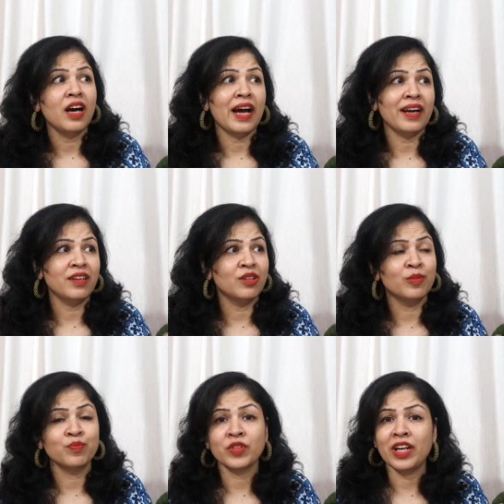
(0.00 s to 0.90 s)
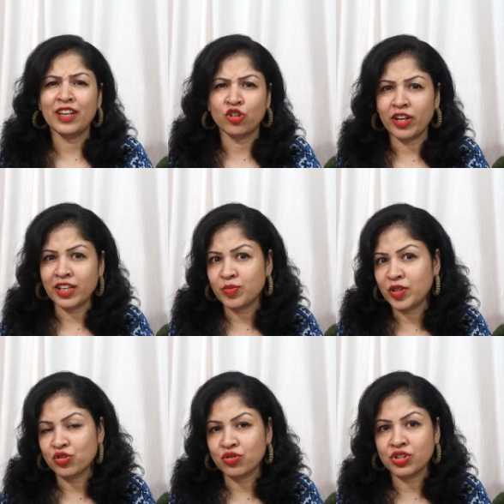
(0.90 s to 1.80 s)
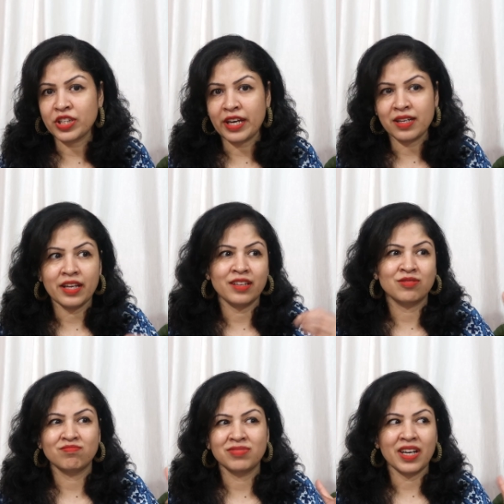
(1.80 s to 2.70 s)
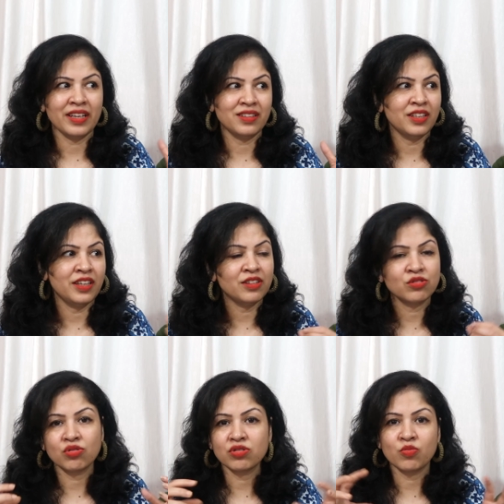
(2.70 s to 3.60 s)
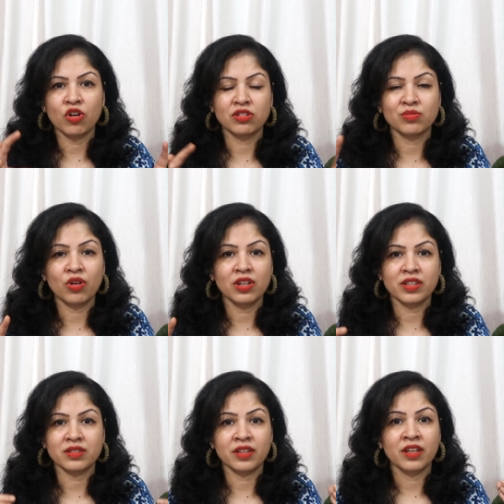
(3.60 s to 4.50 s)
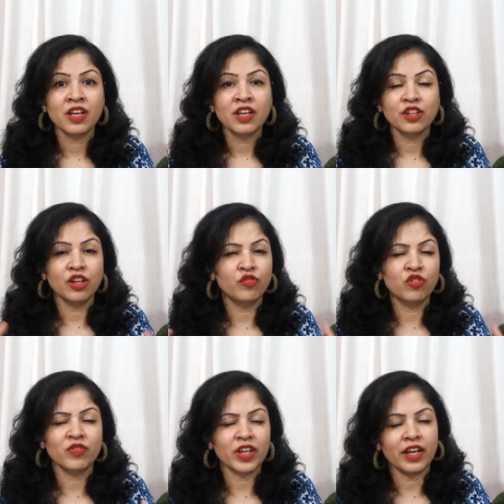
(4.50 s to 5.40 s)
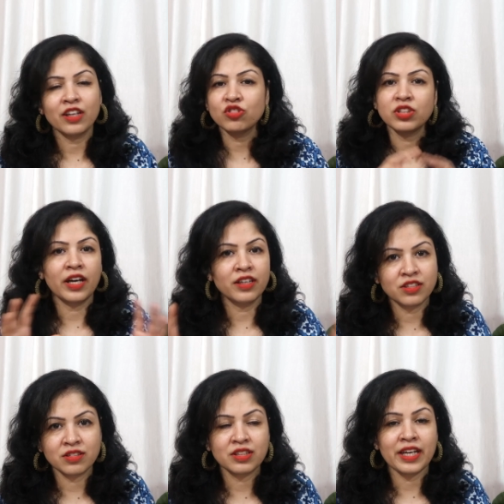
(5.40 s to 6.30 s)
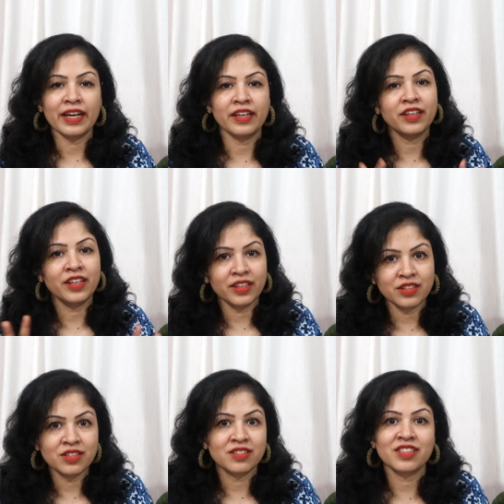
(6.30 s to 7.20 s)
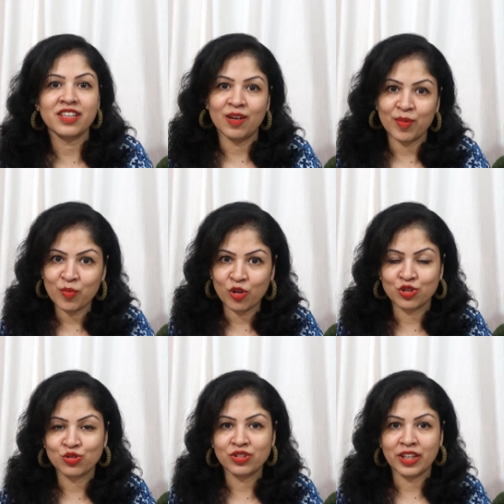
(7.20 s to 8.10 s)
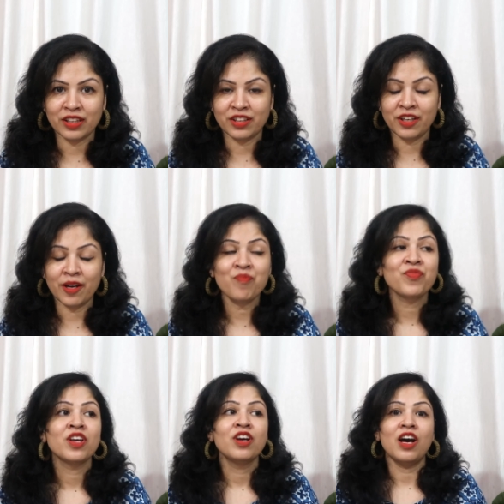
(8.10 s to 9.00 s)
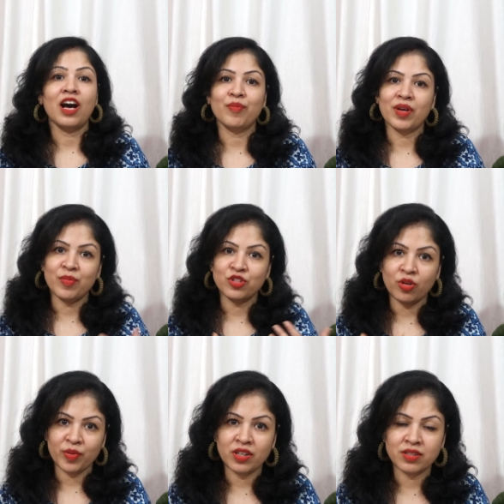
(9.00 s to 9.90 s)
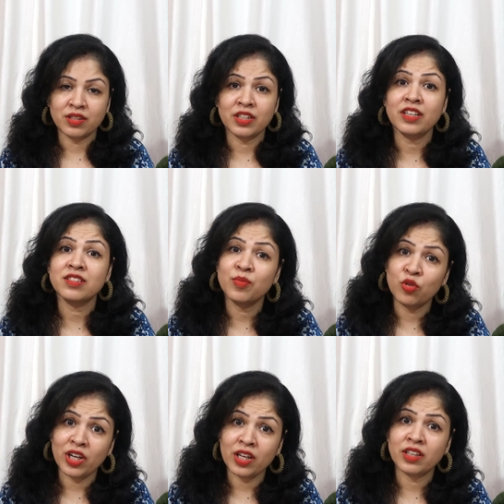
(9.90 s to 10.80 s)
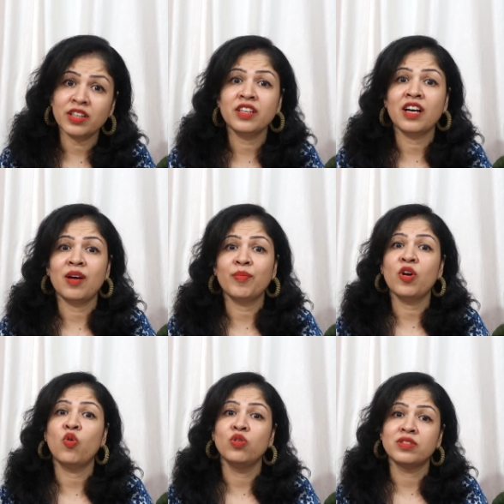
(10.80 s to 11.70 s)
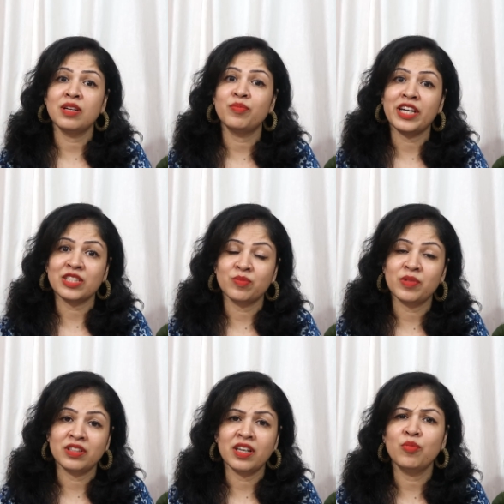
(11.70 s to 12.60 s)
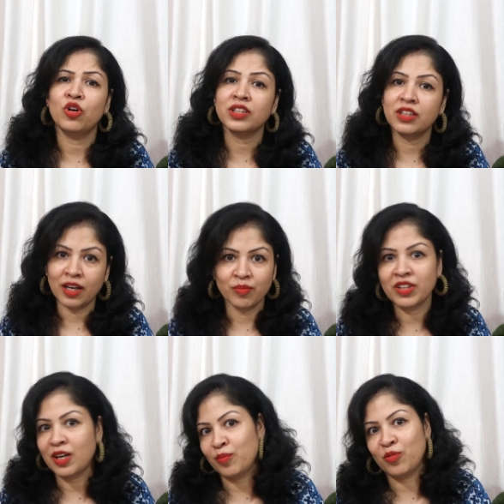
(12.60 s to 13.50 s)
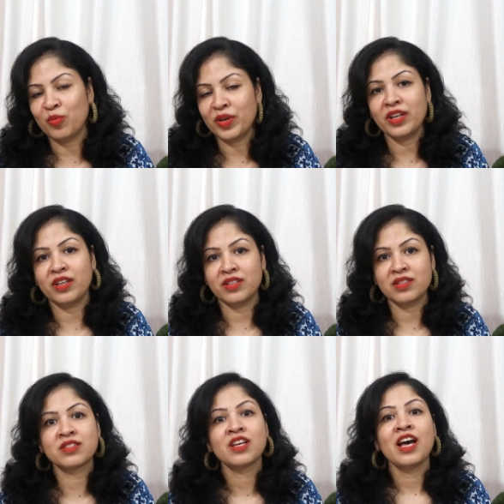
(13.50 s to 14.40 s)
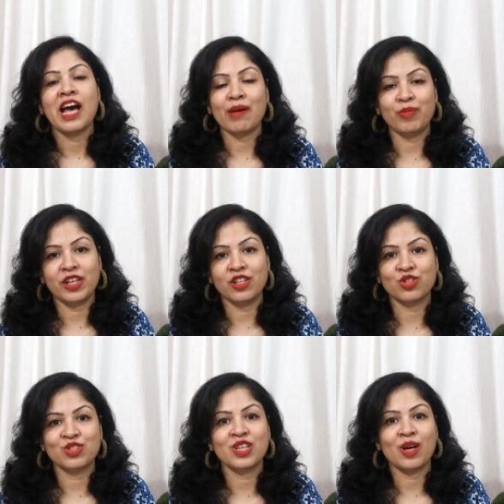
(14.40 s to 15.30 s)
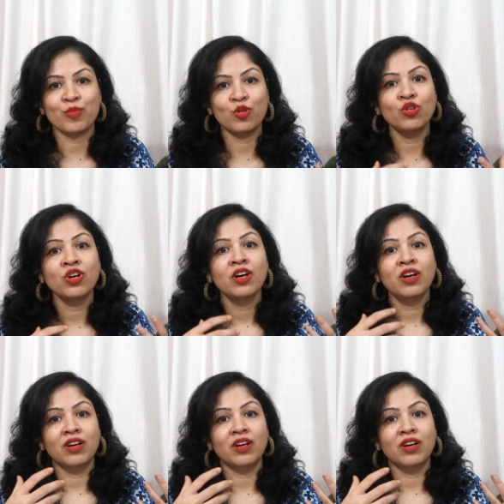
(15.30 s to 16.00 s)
एंड इलेक्ट्रॉनिक्स um, भी कुछ कुछ है लाइक आई थिंक सो स्मॉल स्मॉल जैसे ईयरफोन वगैरह तो हर कैटेगरी की चीज़ें यहाँ पे मौजूद रहती है आप यहाँ पे शॉपिंग कर सकते हैं ऐसे बोला जाता है कि यहाँ पे होलसेल प्राइस में मिलता है बहुत कम दामों में इस एप्लीकेशन से आपको